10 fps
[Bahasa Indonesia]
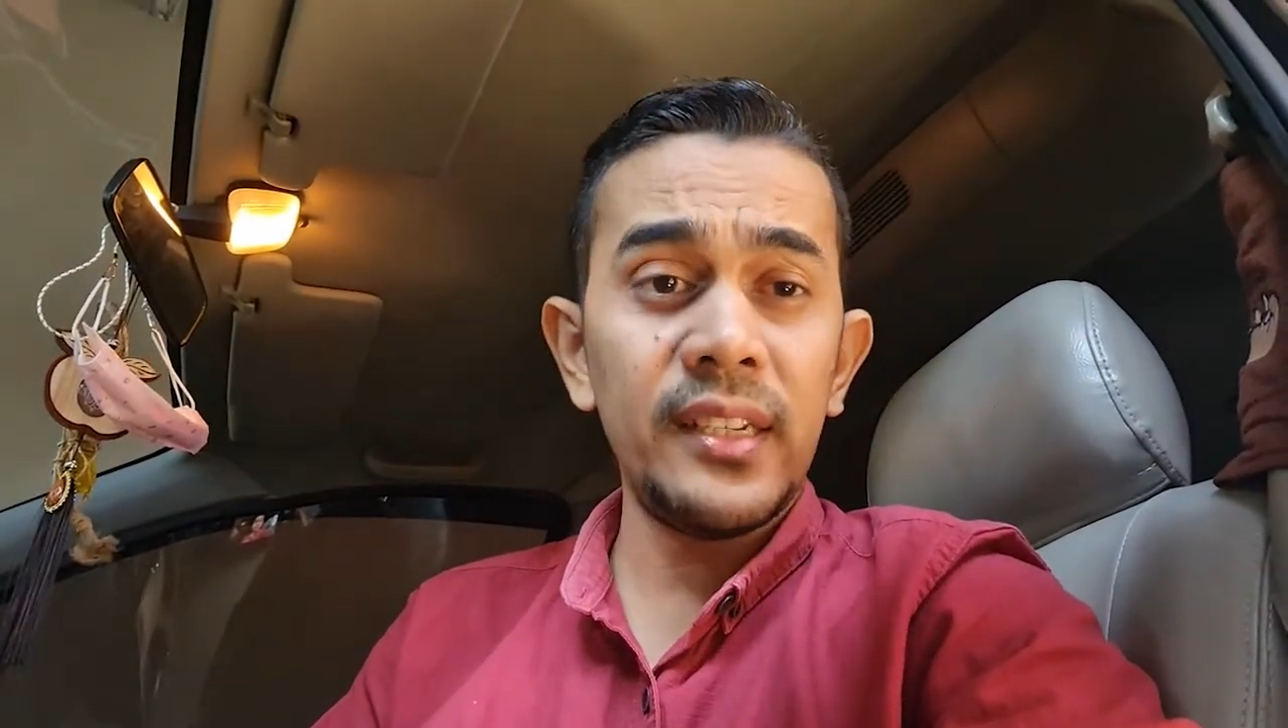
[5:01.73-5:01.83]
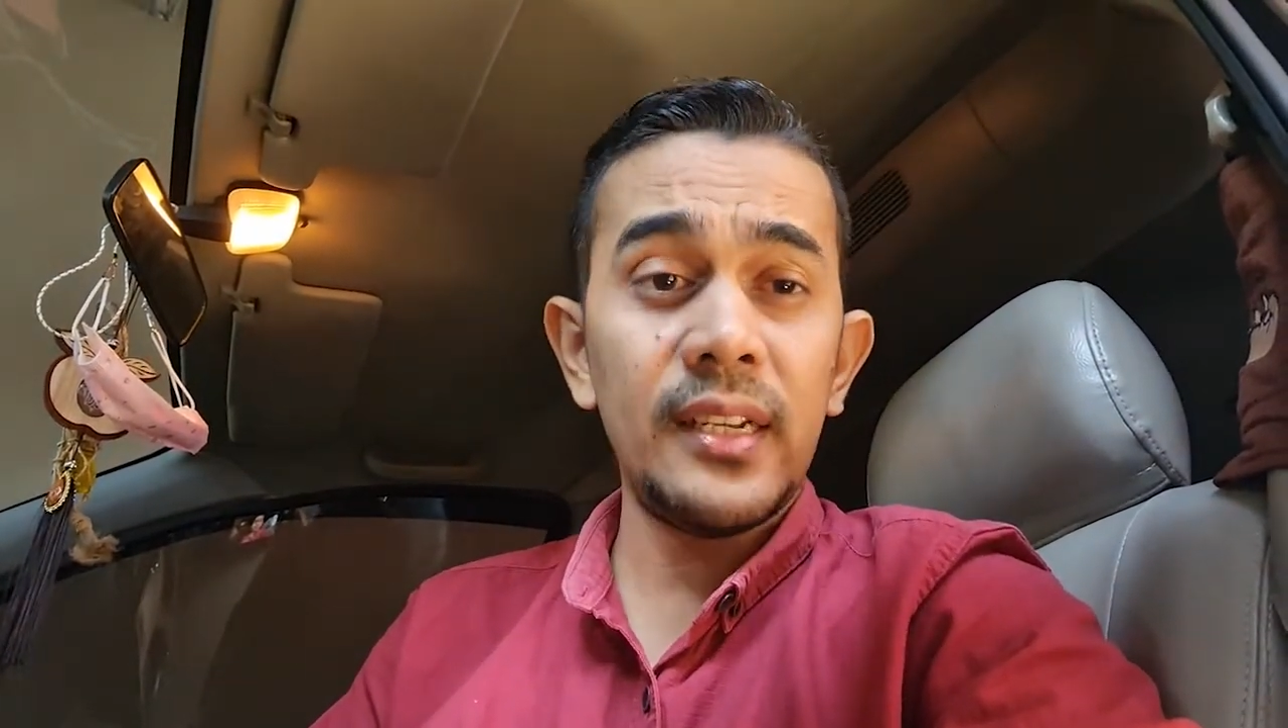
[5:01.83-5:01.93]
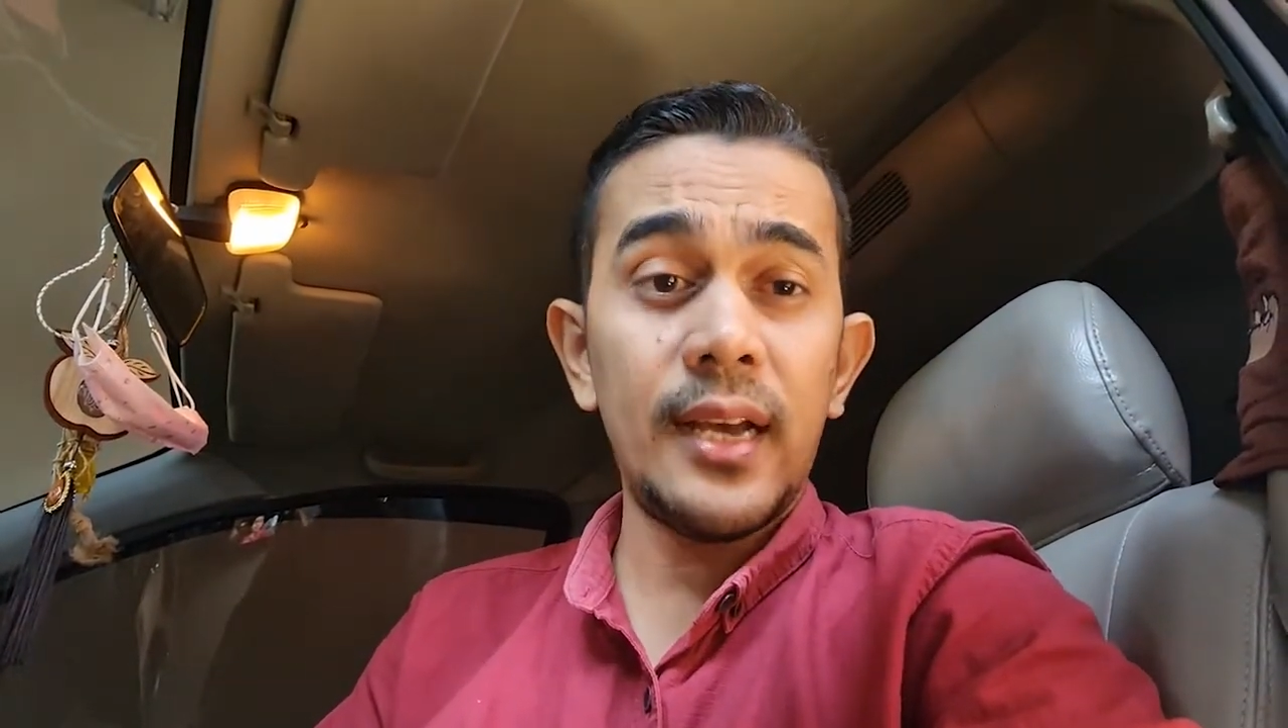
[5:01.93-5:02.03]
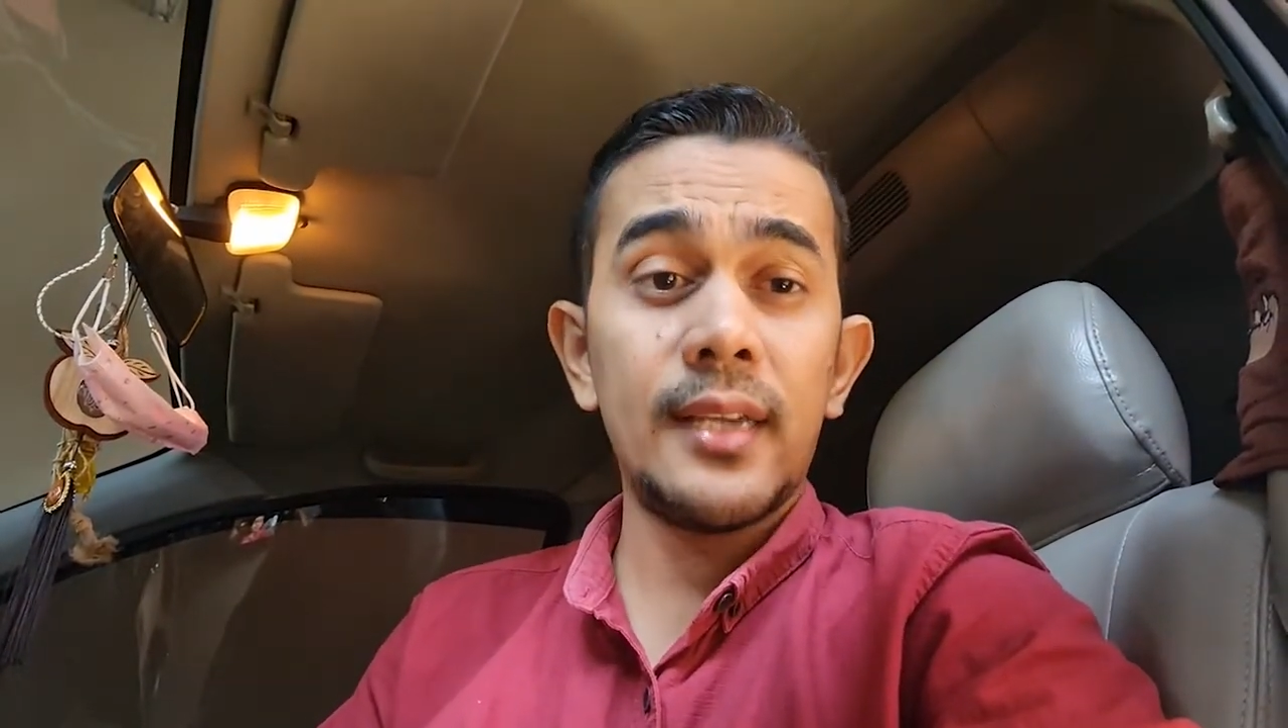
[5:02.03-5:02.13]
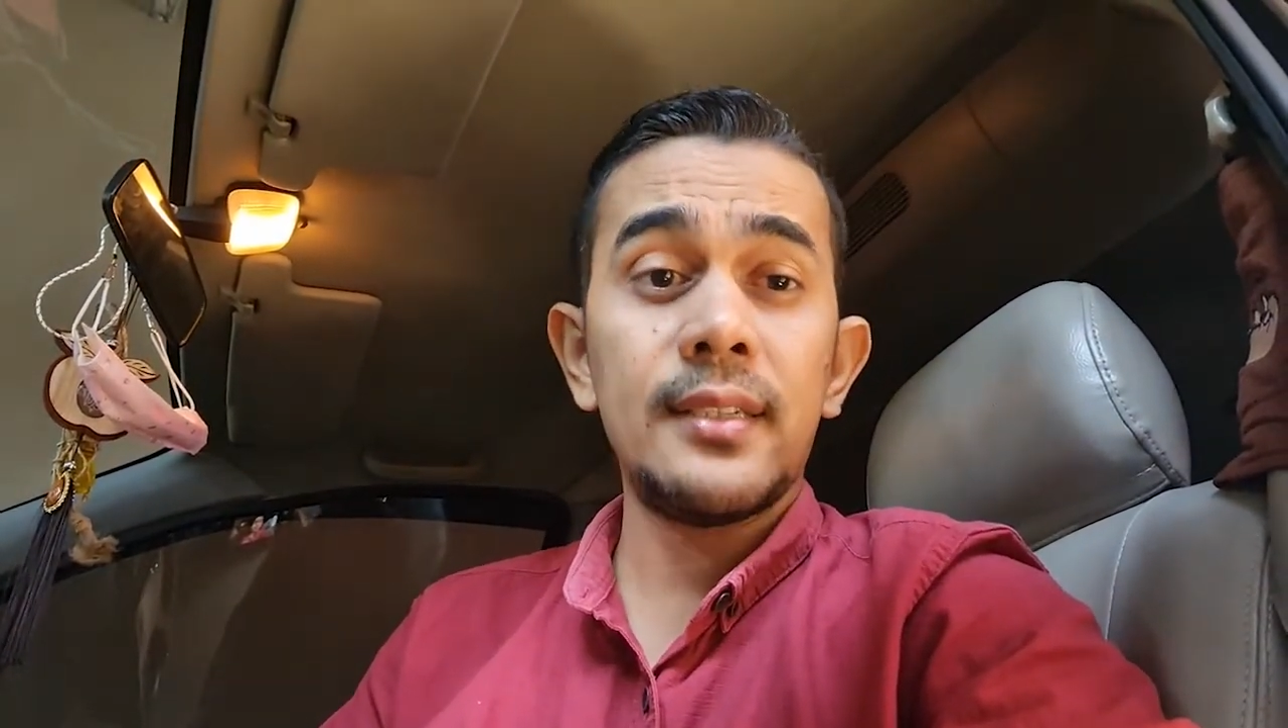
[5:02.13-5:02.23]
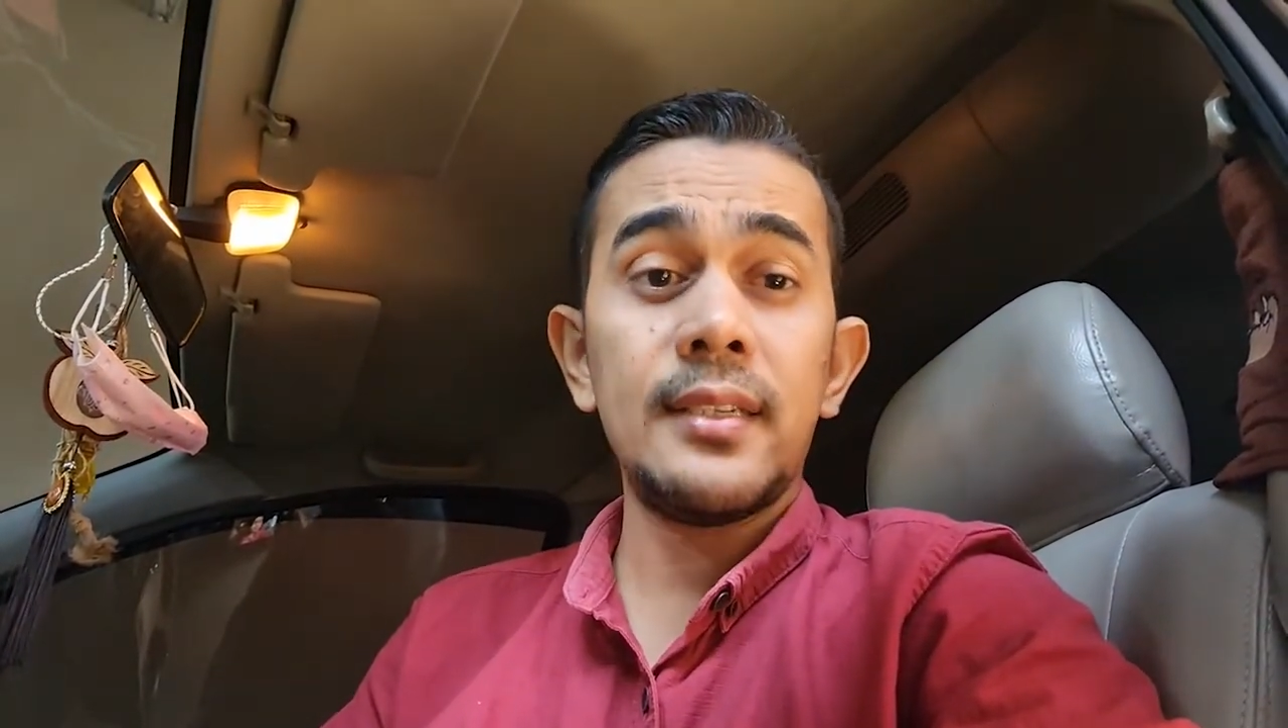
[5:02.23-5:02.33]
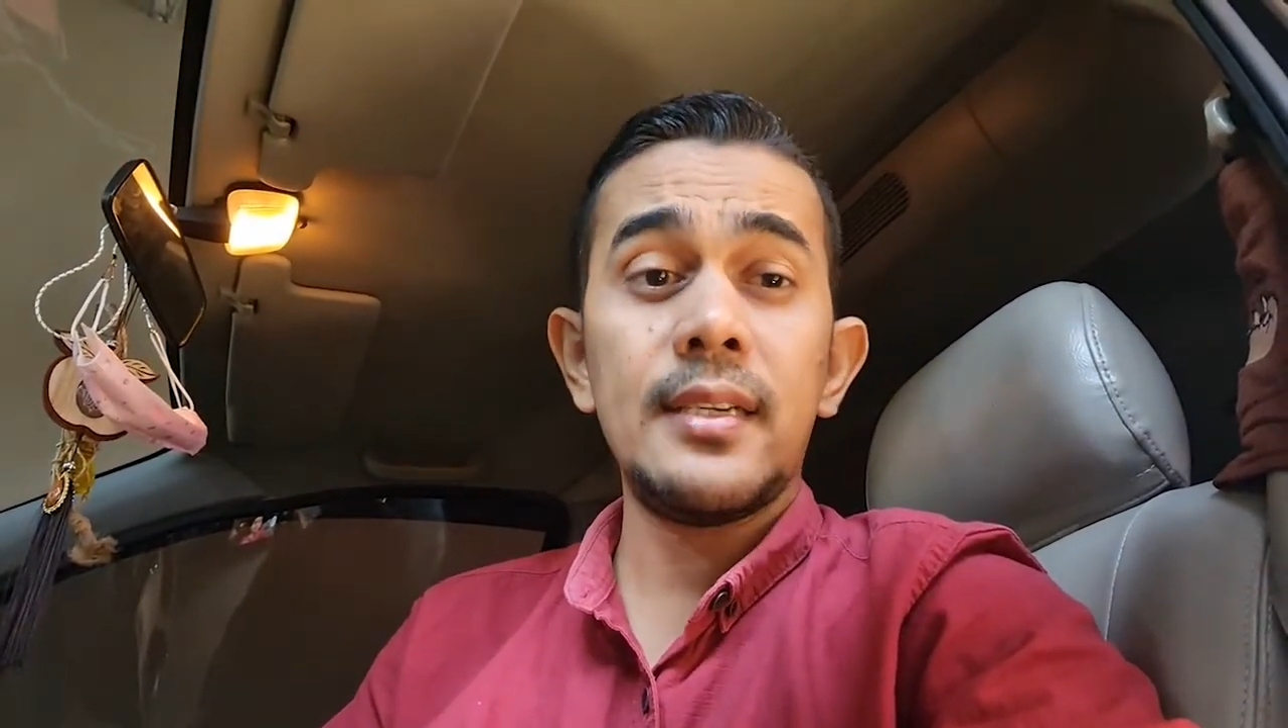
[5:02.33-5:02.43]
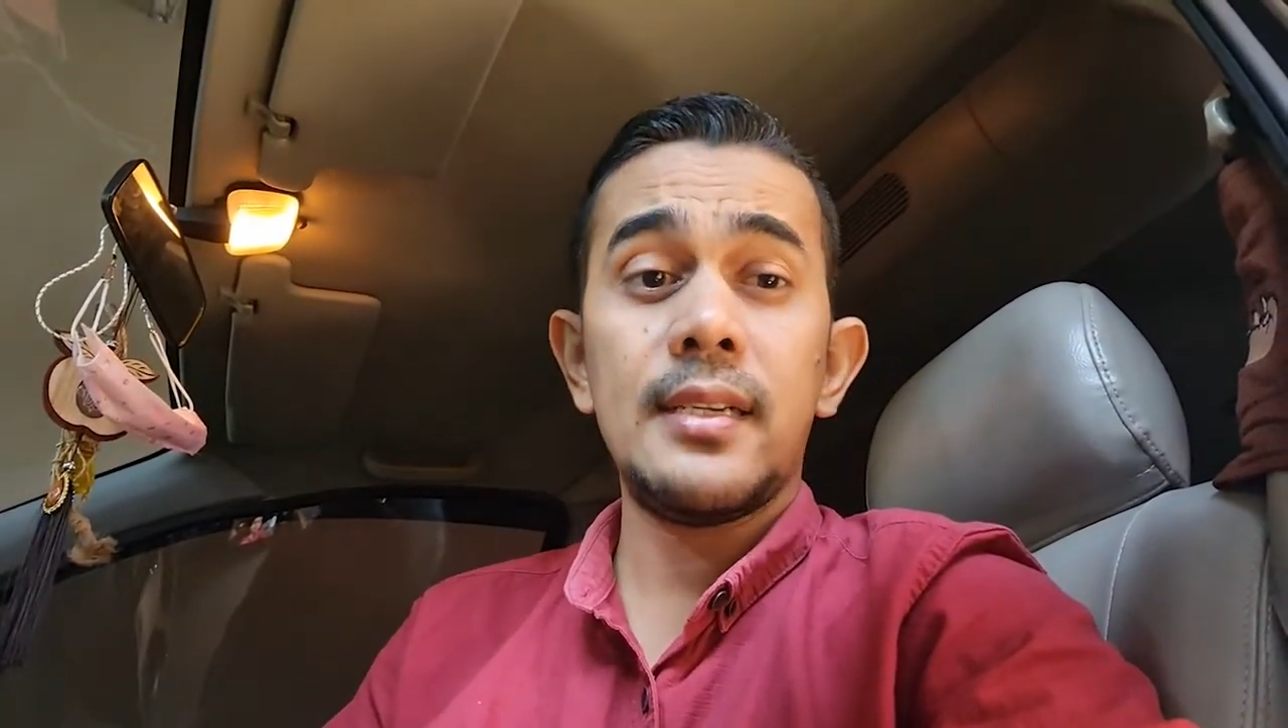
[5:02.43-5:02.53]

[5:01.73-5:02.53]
dengan